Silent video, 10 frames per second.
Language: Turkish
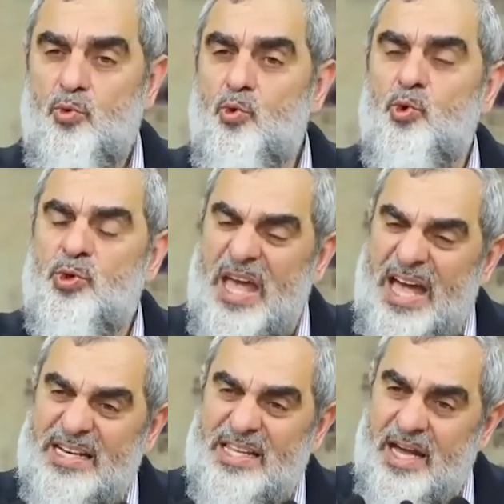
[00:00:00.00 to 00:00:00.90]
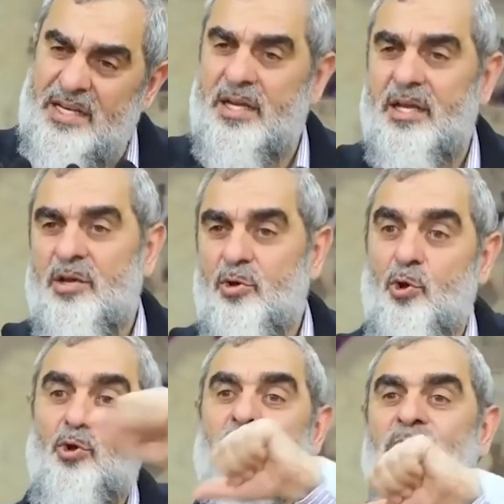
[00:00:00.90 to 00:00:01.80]
ürkerken
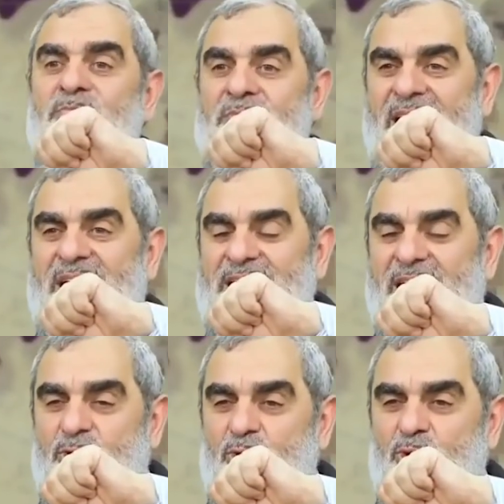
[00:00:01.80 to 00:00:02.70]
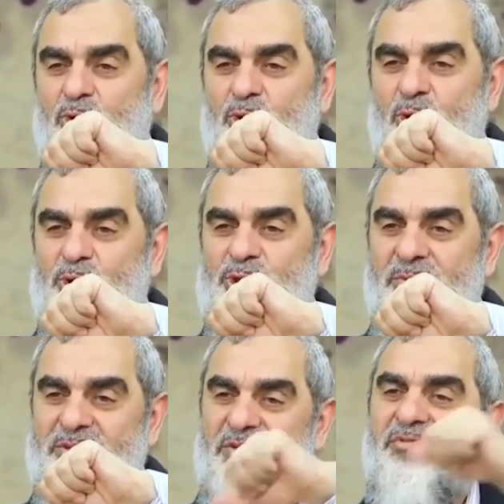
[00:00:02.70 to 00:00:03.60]
ölüm ne kadar
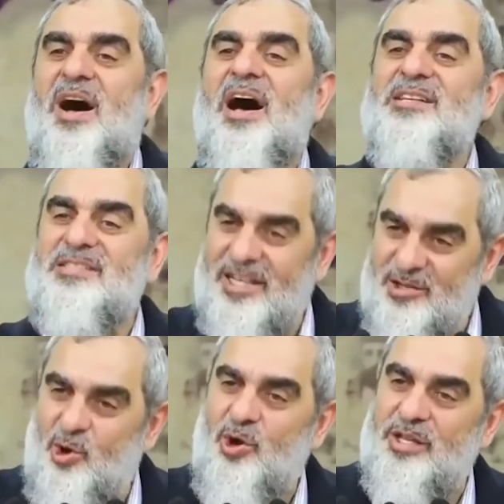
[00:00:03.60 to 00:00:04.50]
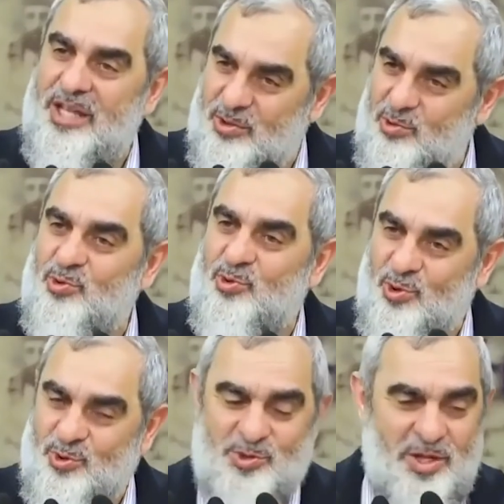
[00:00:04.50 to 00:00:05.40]
ürkütüyorsa bizi faizden de o kadar
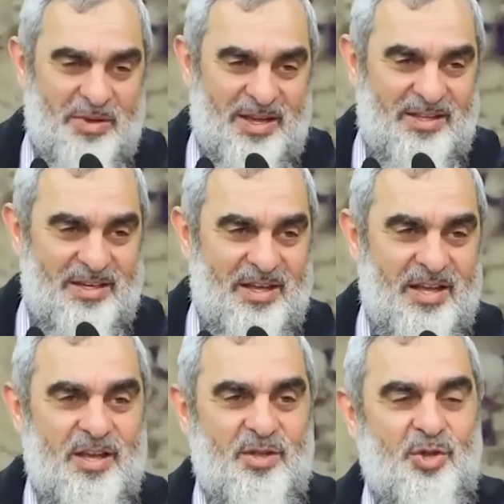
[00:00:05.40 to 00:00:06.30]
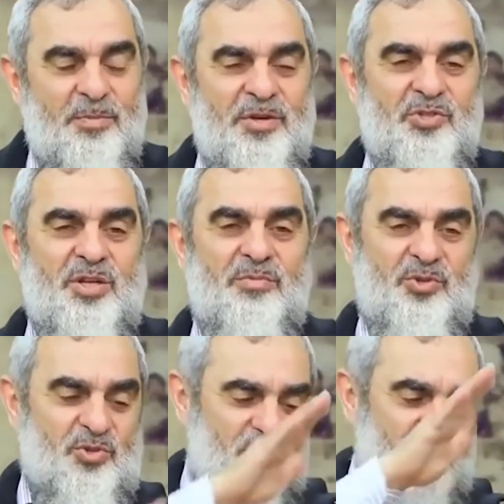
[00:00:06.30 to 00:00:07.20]
ürküyoruz demektir. Tıpış
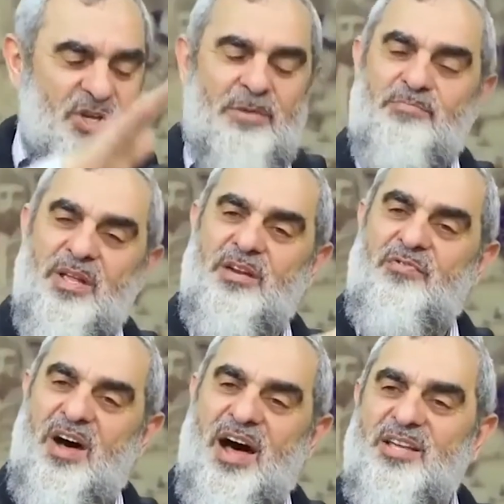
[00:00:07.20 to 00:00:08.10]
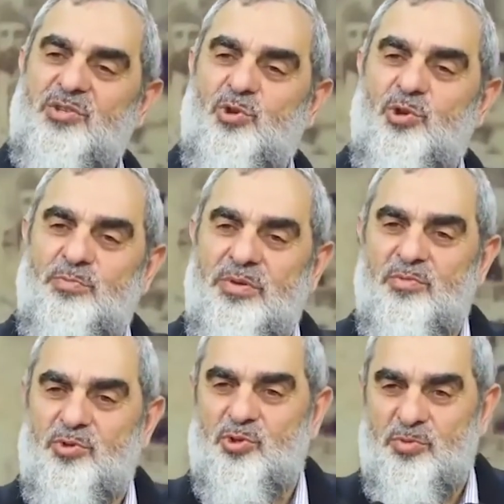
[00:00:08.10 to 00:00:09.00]
tıpış cepleri faiz dolu bir
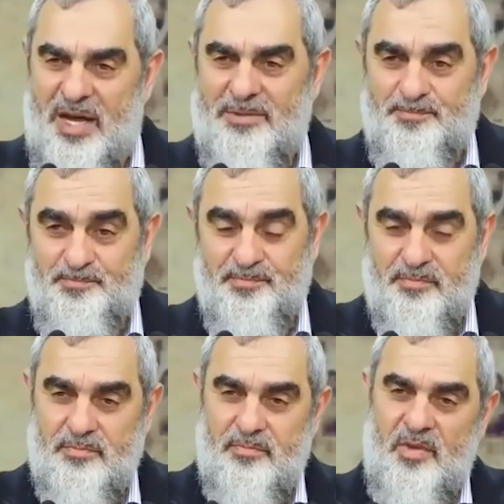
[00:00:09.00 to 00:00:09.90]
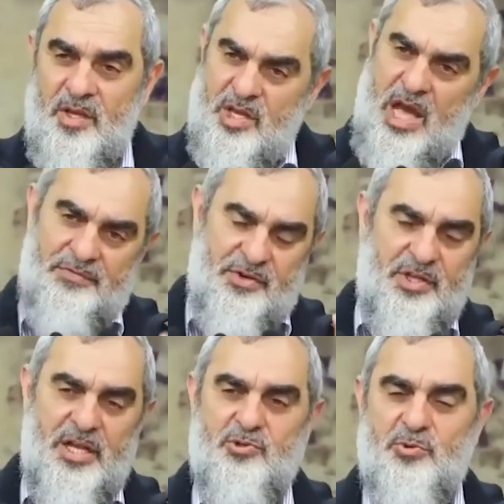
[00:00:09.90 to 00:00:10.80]
Müslüman, kafir
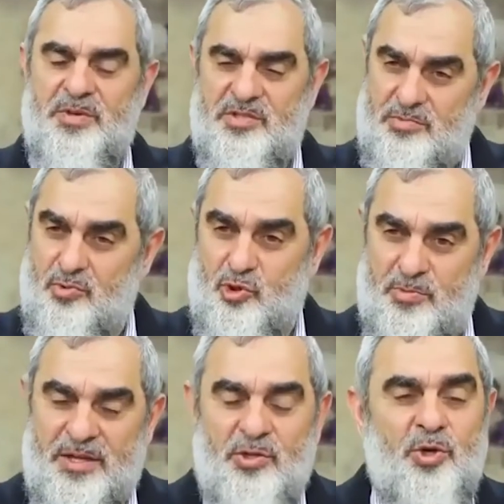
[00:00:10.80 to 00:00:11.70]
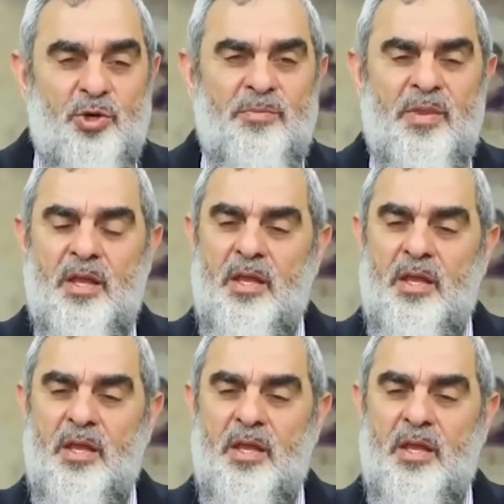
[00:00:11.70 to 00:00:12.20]
değil şüphesiz Müslüman diyorum.